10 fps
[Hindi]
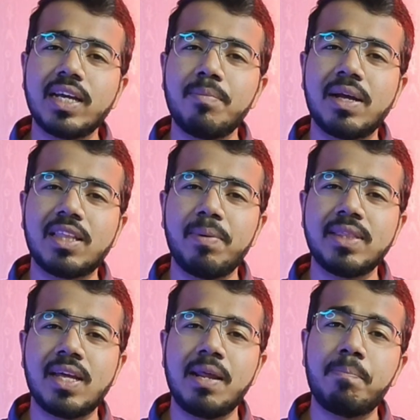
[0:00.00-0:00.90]
माता
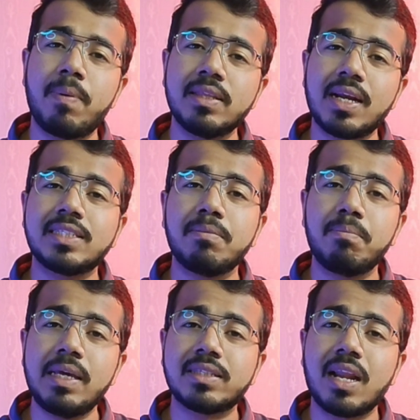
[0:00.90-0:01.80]
पिता ने 15 से
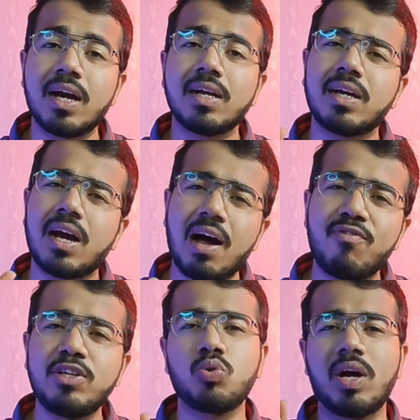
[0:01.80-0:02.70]
20 लाख
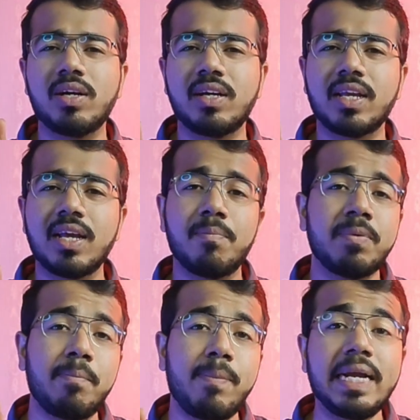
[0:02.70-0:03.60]
काफी जुगाड़ करके
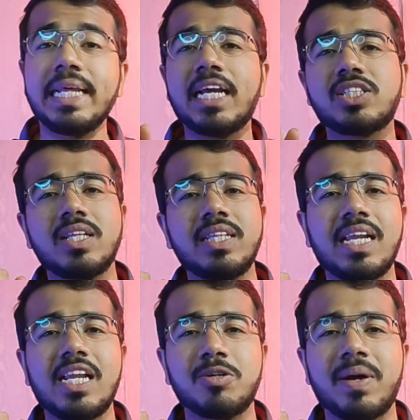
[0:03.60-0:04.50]
अपने बेटी की शादी के
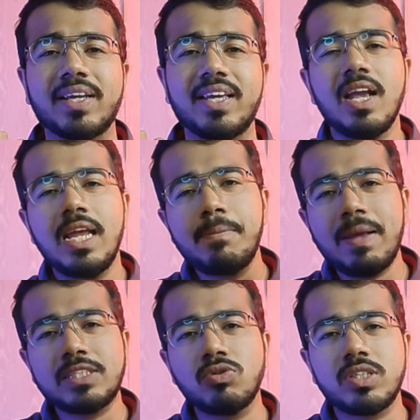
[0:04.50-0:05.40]
लिए जमा किए इन
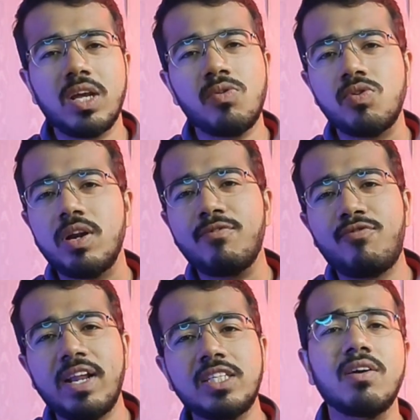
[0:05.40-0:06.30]
पैसों से उन्होंने
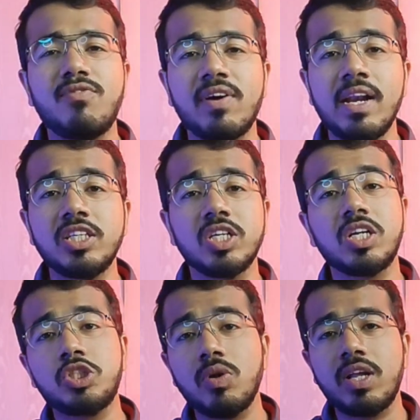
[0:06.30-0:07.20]
फ्रिज फर्नीचर
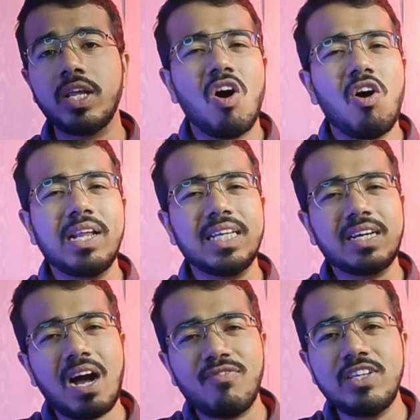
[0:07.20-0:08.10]
ज्वेलरी और ऐसे
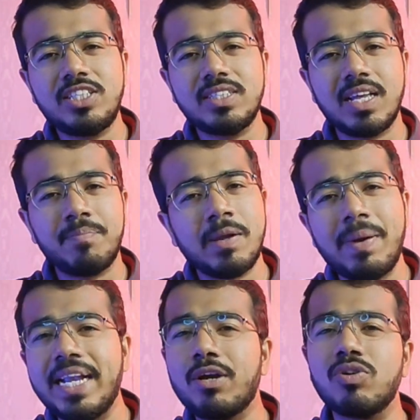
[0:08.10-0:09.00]
काफी चीजें अपने
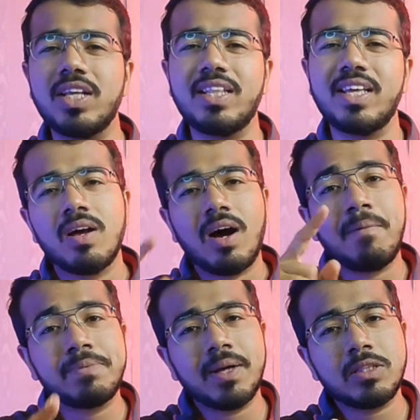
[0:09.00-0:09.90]
बेटी को दे दिए
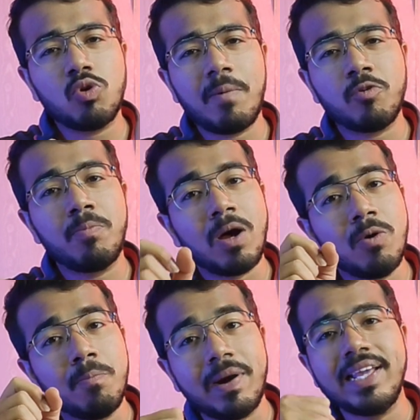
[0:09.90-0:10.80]
अब तक तो आपको
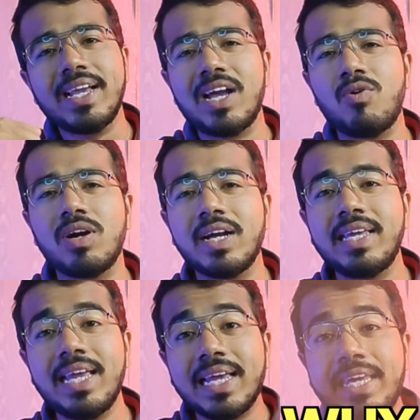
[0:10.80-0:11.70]
मालूम पड़ ही गया होगा
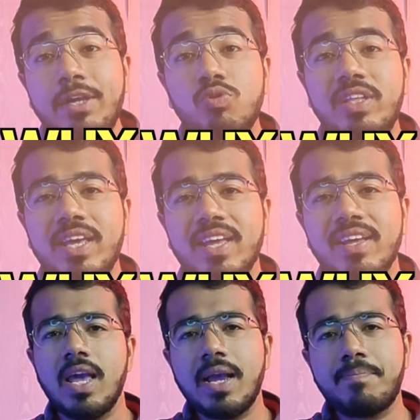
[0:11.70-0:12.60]
कि ये क्यों दिए एक